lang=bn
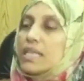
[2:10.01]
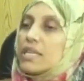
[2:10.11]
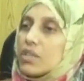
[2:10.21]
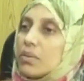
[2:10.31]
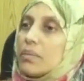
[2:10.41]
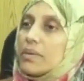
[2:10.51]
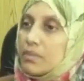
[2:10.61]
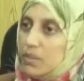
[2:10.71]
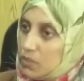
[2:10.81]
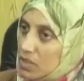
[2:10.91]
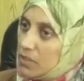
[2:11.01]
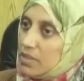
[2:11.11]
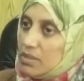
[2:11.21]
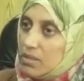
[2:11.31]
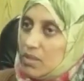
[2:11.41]
লিখিতভাবে আমরা
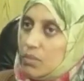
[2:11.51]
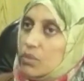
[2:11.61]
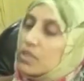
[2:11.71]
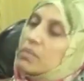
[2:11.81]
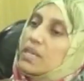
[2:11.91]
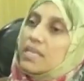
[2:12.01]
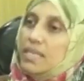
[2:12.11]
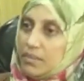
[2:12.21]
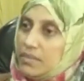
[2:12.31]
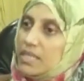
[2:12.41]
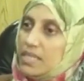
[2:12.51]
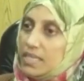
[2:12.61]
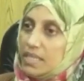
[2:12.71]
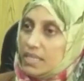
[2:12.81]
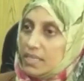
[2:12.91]
প্রতিবেদন প্রতি মাসেই আমরা
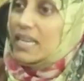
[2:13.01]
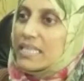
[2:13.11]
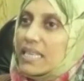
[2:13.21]
দিয়ে থাকি